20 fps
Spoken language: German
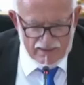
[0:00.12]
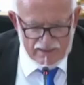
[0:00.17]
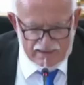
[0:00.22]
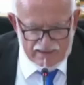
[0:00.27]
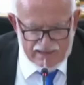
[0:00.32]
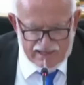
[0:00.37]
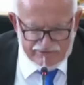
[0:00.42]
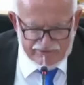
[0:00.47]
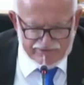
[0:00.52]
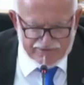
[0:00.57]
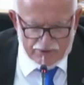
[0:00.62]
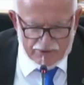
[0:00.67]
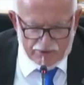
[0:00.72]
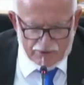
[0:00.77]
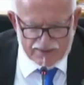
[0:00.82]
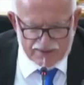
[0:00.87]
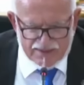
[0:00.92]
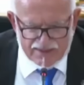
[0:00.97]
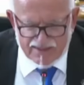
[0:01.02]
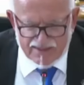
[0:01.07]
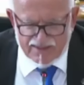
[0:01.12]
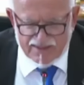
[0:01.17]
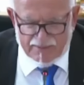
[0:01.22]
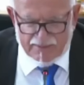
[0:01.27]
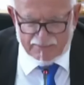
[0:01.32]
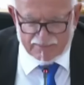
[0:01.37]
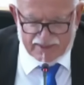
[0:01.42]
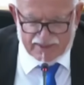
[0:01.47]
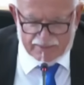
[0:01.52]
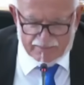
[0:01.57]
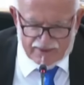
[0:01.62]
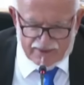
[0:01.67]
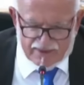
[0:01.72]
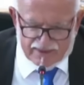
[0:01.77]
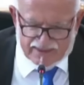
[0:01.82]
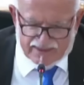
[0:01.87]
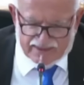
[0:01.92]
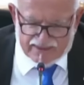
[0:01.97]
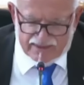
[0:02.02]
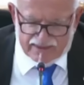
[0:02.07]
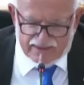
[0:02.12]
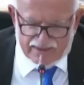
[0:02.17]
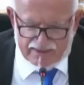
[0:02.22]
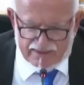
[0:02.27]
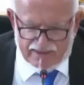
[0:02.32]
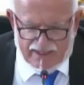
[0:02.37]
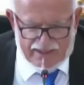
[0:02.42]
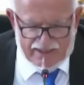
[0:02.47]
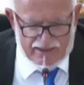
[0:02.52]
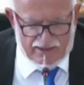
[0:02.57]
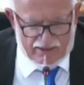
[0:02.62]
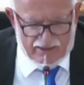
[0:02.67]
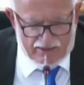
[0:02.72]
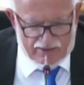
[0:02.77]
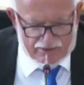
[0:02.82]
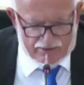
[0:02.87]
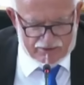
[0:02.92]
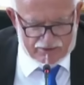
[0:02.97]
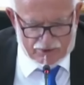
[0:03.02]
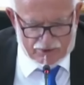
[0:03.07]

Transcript: Und deshalb erteile ich dem Osterhasen die